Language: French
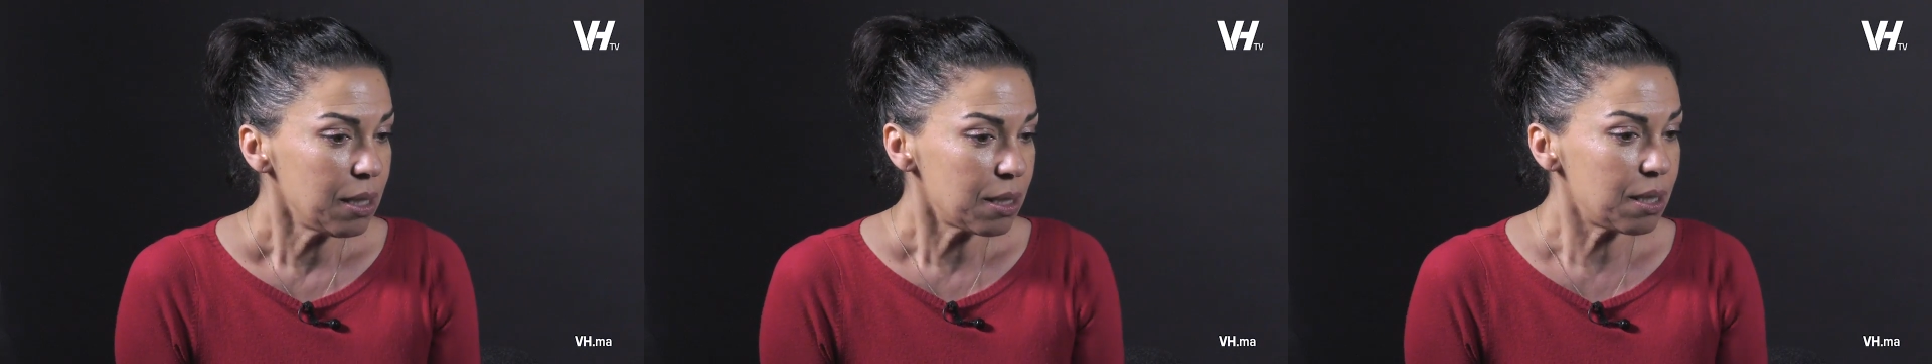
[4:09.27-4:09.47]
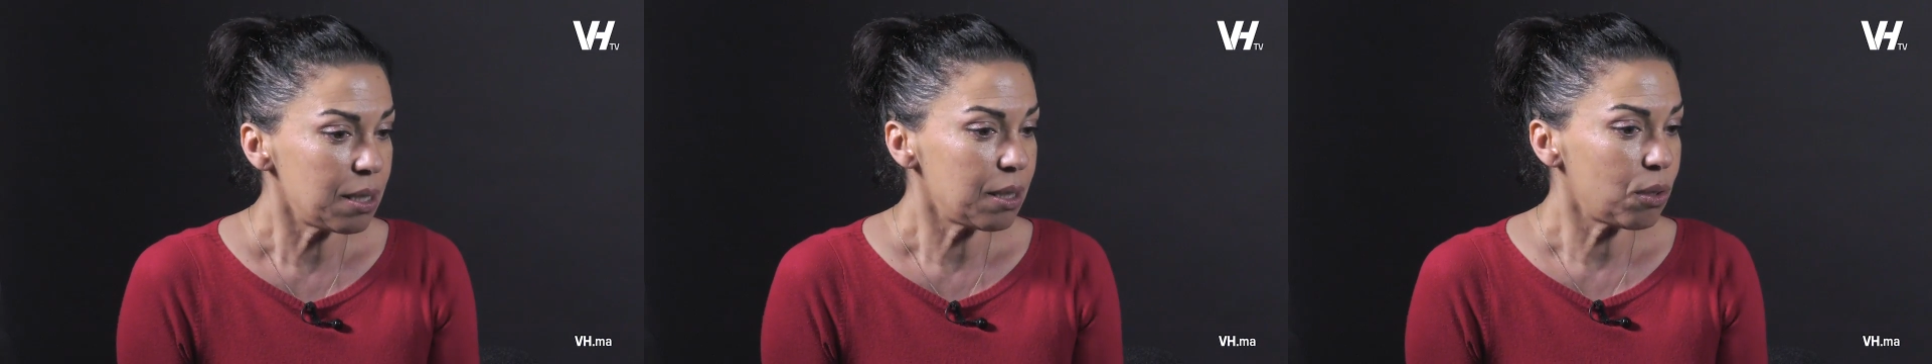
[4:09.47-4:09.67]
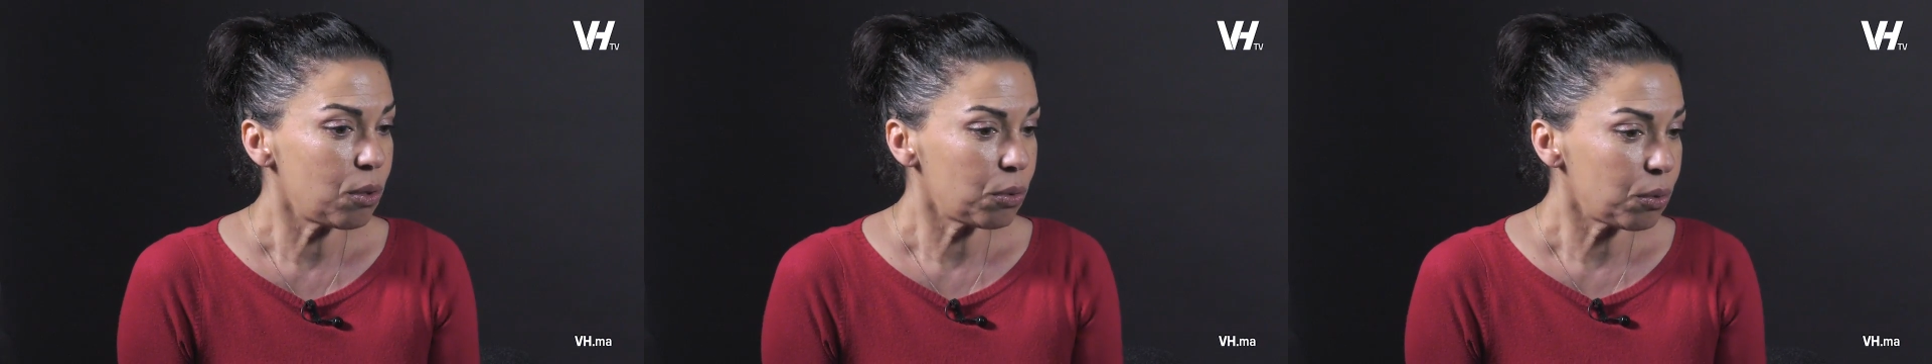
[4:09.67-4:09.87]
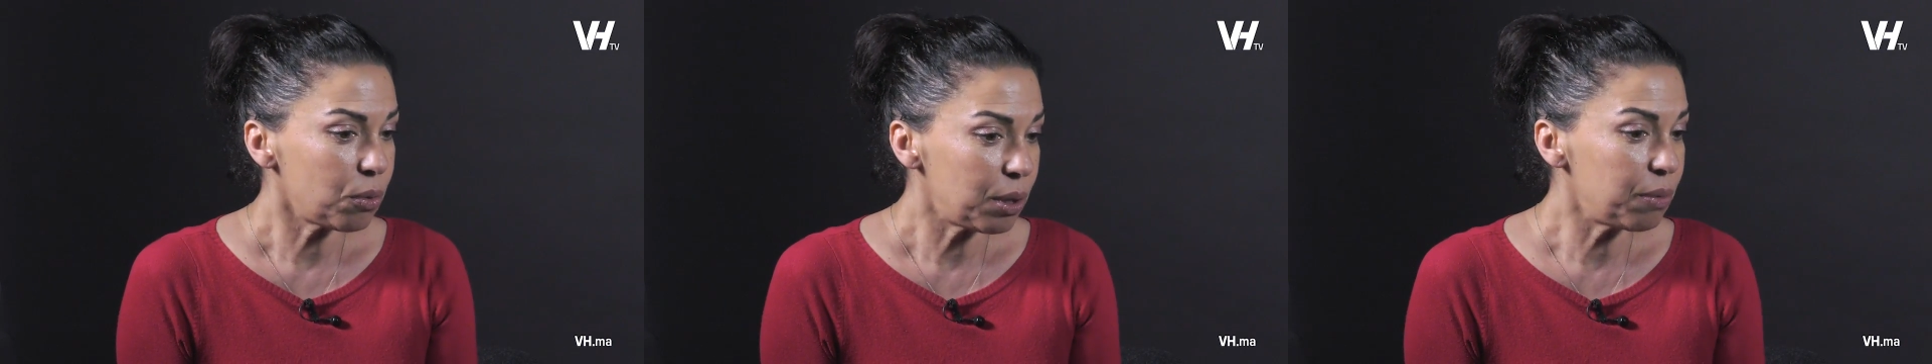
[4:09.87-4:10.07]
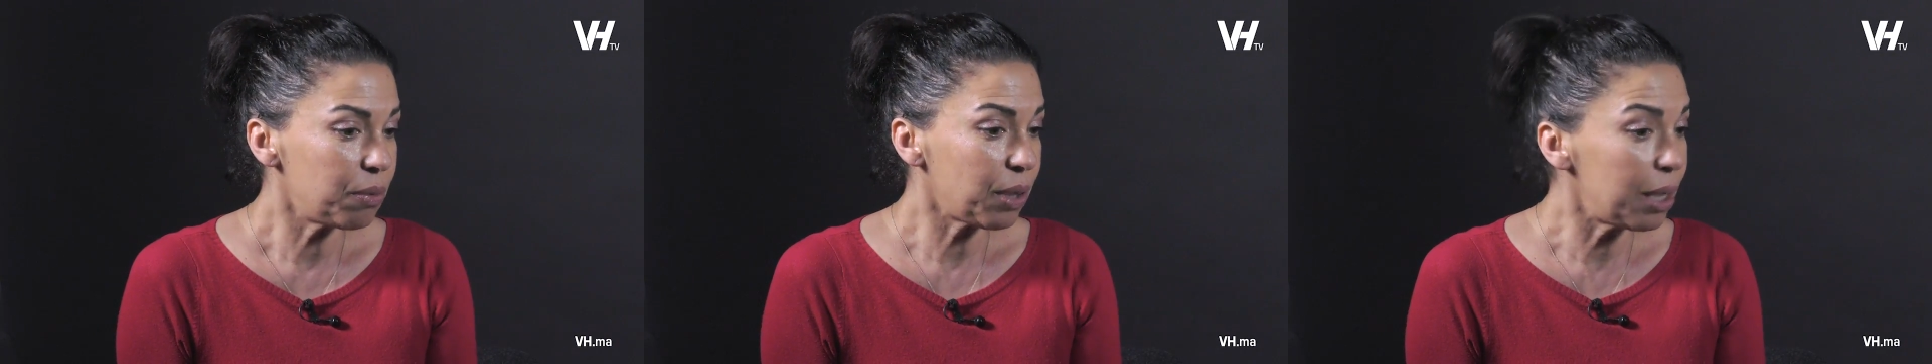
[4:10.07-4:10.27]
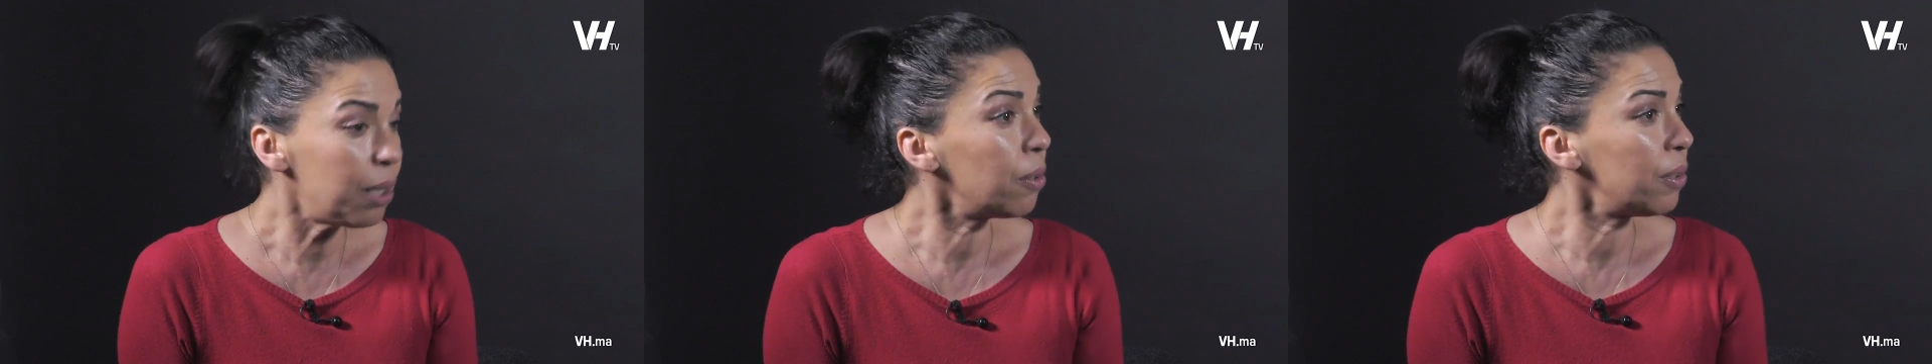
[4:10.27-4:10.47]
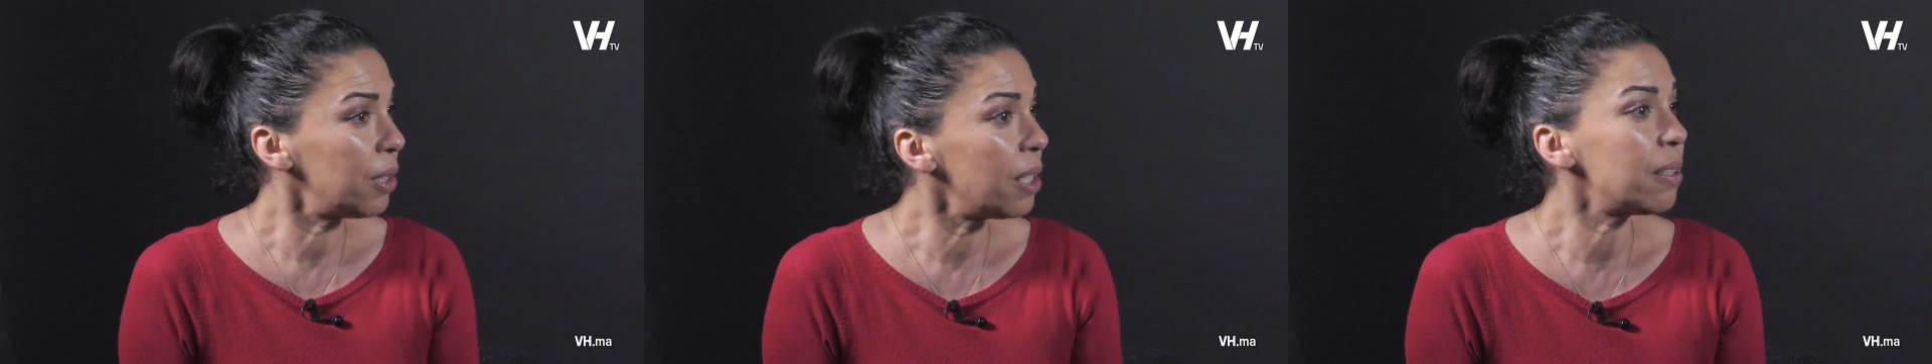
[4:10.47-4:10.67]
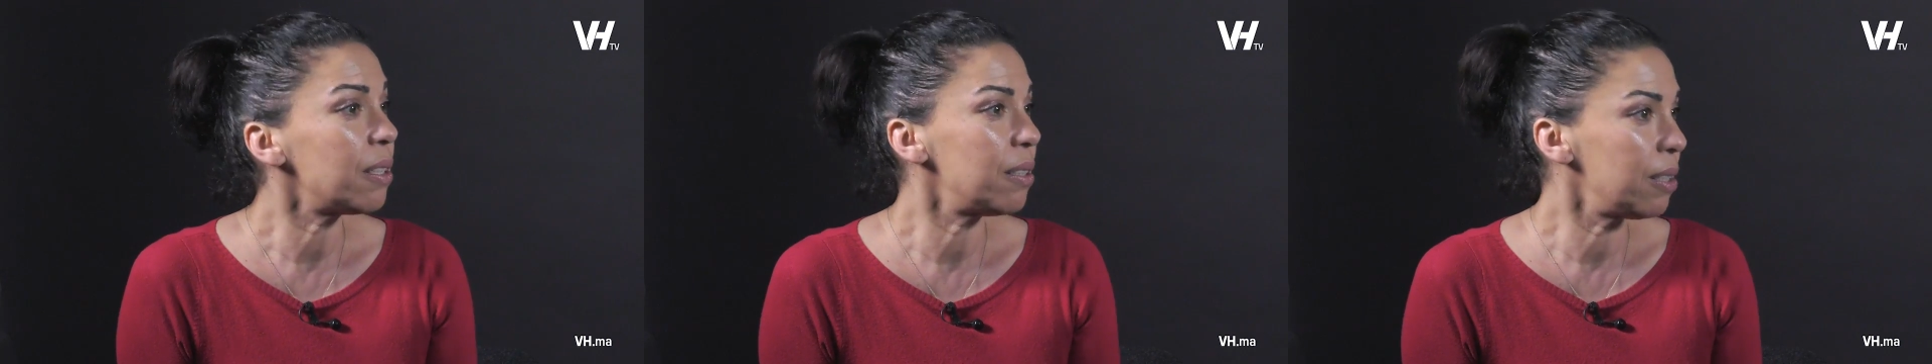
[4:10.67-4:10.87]
c'est quand on est vrai,
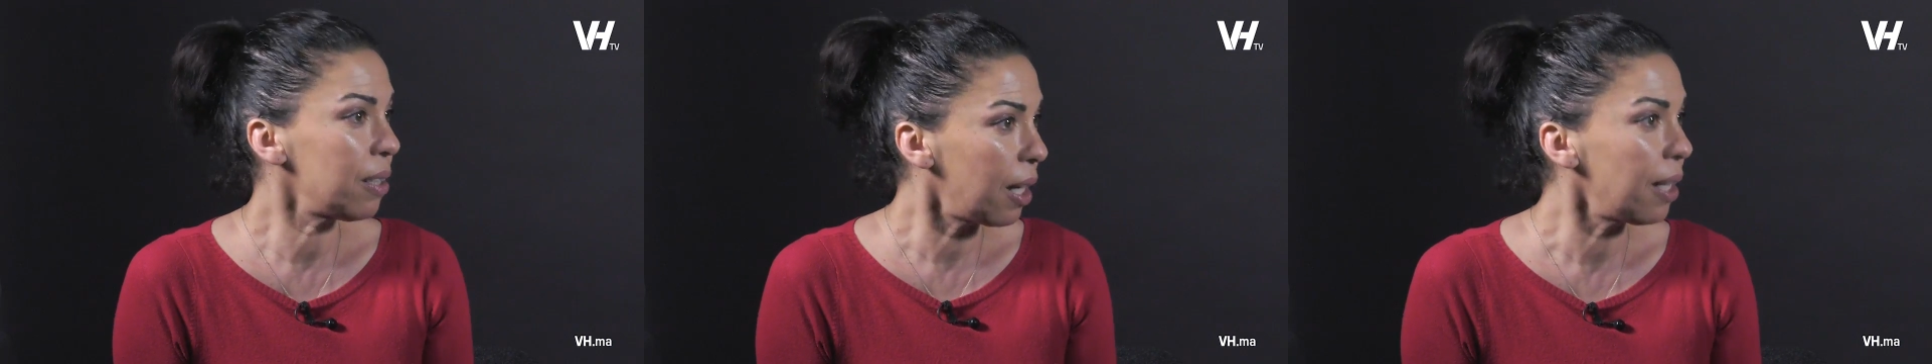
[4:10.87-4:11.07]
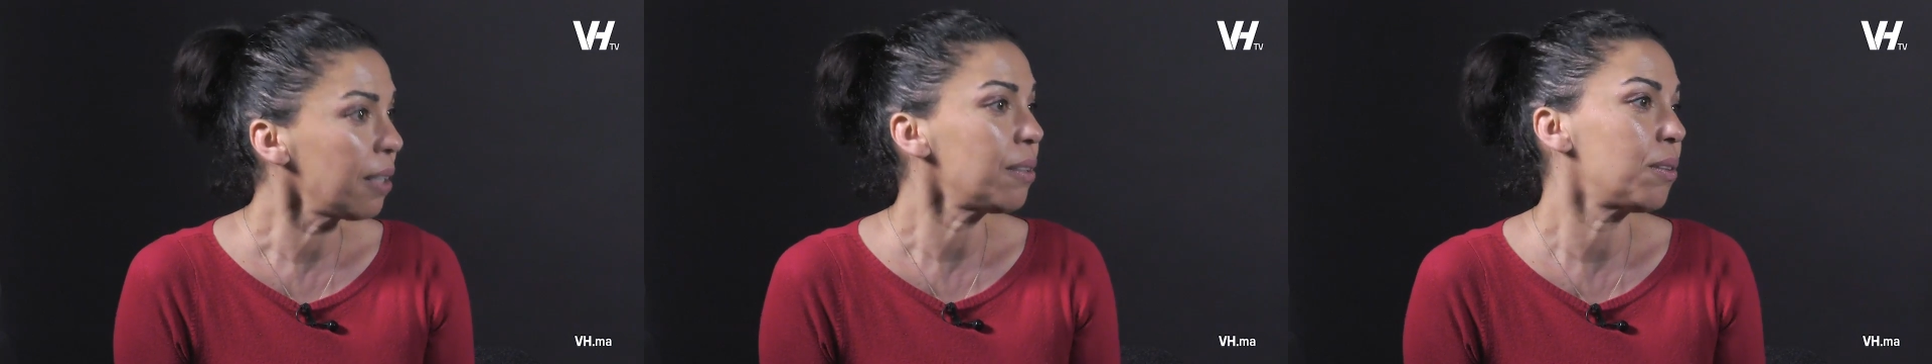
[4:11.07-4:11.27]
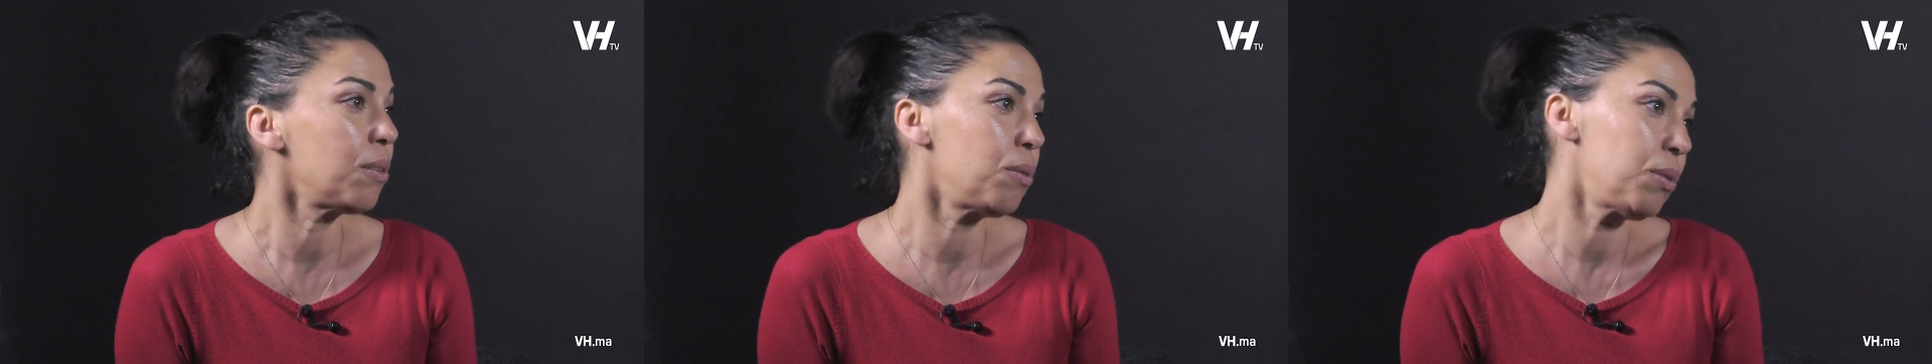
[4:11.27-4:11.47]
honnête et direct,